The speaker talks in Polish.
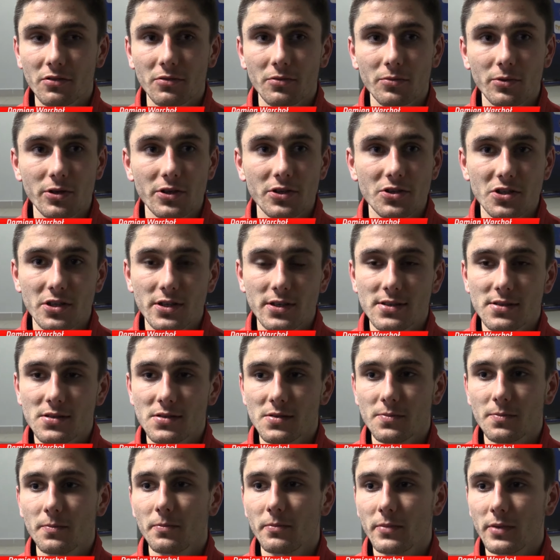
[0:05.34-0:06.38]
no bo jeszcze
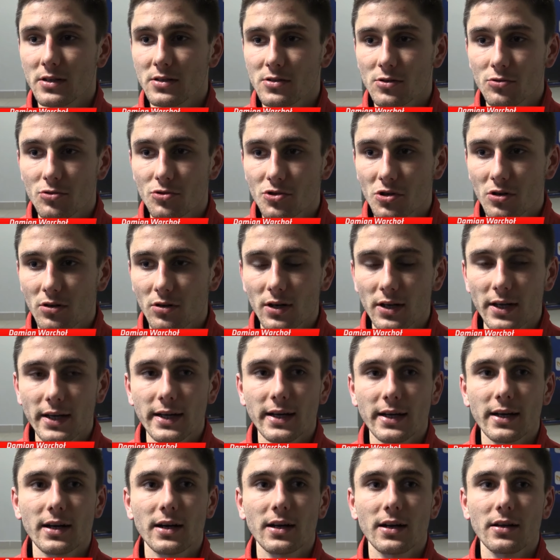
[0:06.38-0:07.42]
jest bardzo dużo
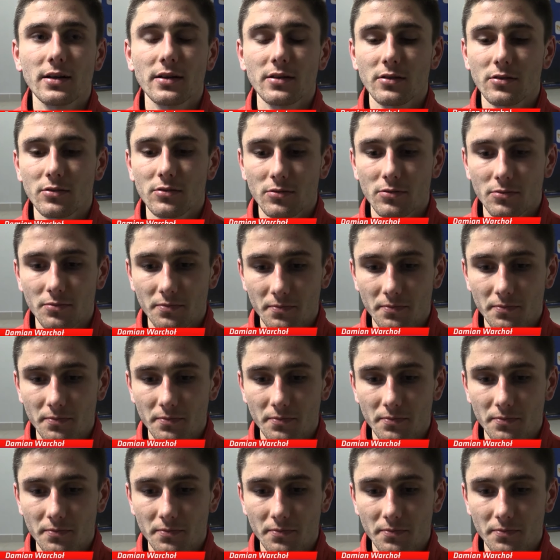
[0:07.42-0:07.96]
kolejek, ale no,